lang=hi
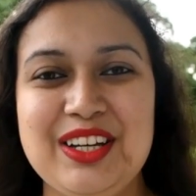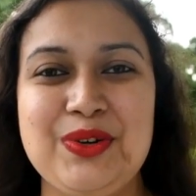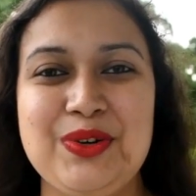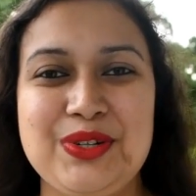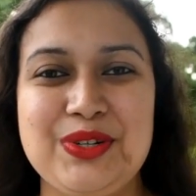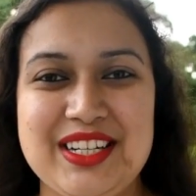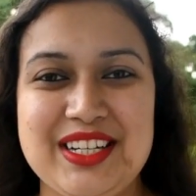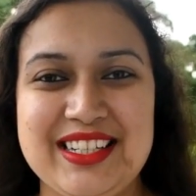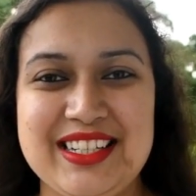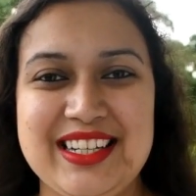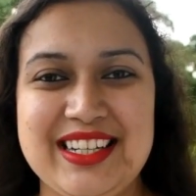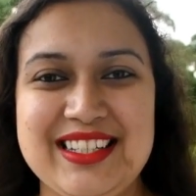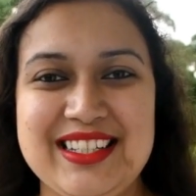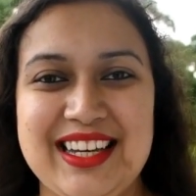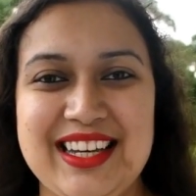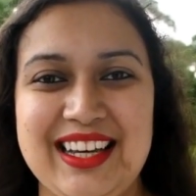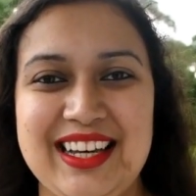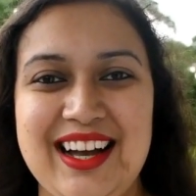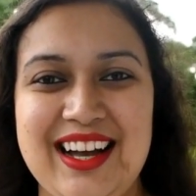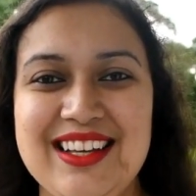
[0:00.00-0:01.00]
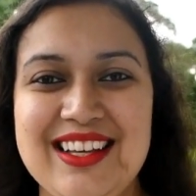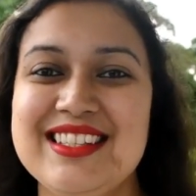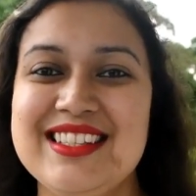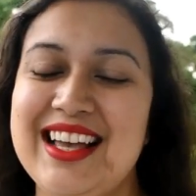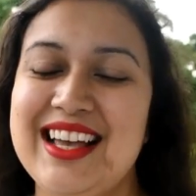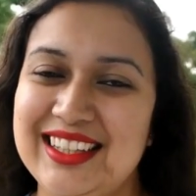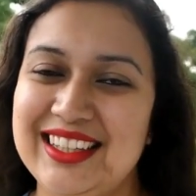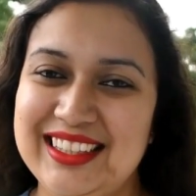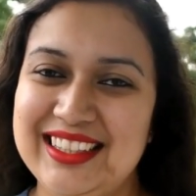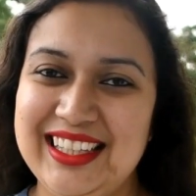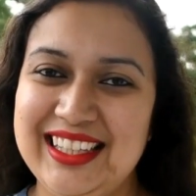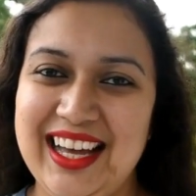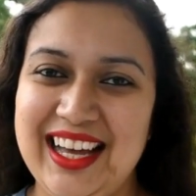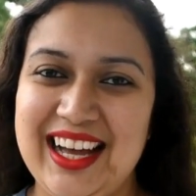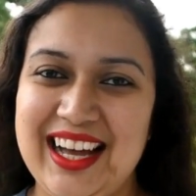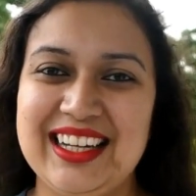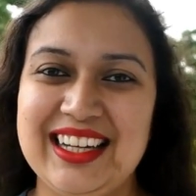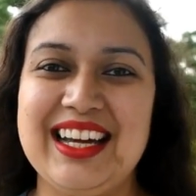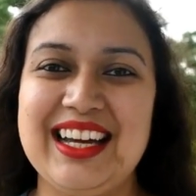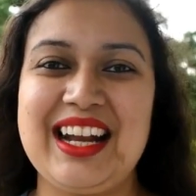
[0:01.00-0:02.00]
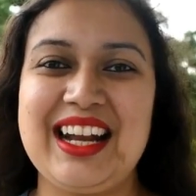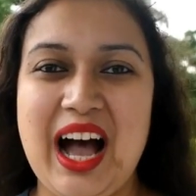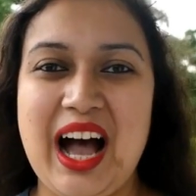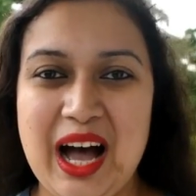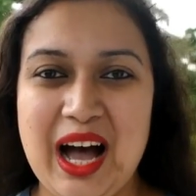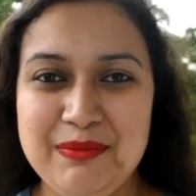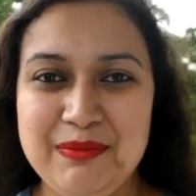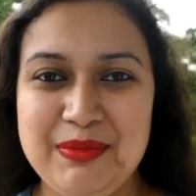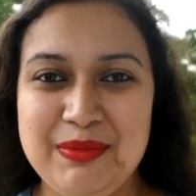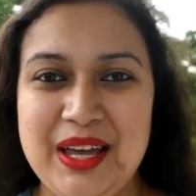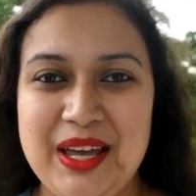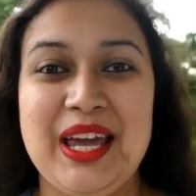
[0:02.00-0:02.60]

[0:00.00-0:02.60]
कोशिश कीजिएगा साथ ही अगर आप